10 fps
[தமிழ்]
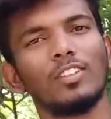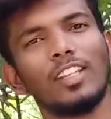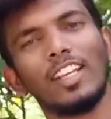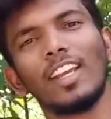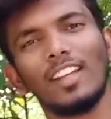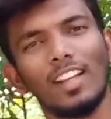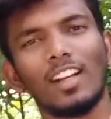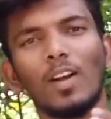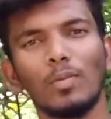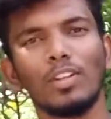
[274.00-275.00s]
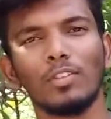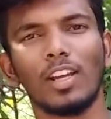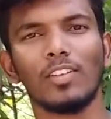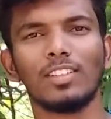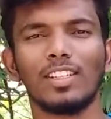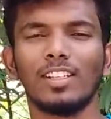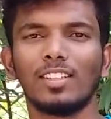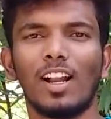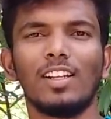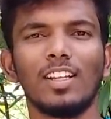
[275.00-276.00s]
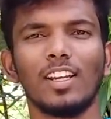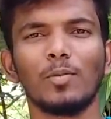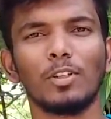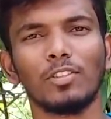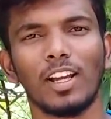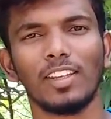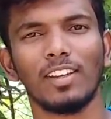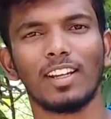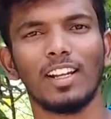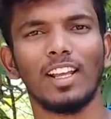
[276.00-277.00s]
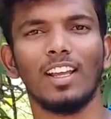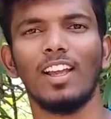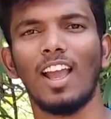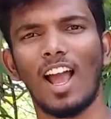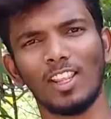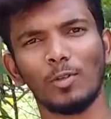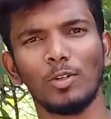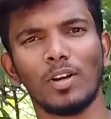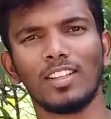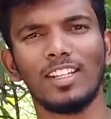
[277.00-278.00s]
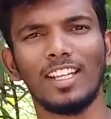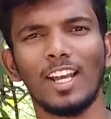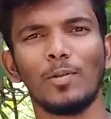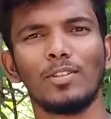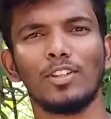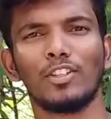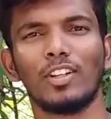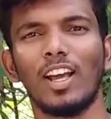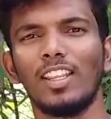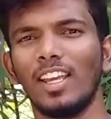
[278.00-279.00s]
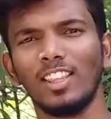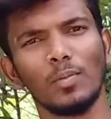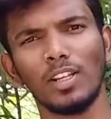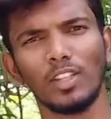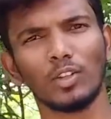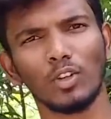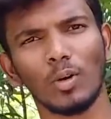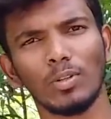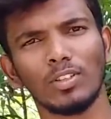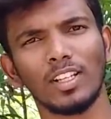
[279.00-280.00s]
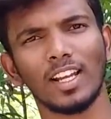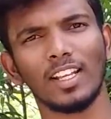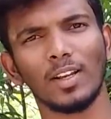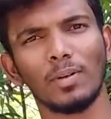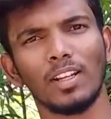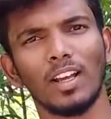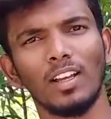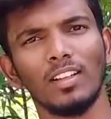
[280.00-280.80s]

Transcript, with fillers: நீங்கள் எல்லா காம்பனண்ட்டும் வாங்கி வச்சிட்டீங்க சால்ட்ரிங் ஐயன் மட்டும் வாங்கி வைக்கல அதை மட்டும் மறந்துட்டீங்க அப்படின்னு சொல்லி சொன்னால் அது எந்த மாதிரி இருக்கும் அப்படின்னு சொல்லி கேட்டிங்க அப்படின்னா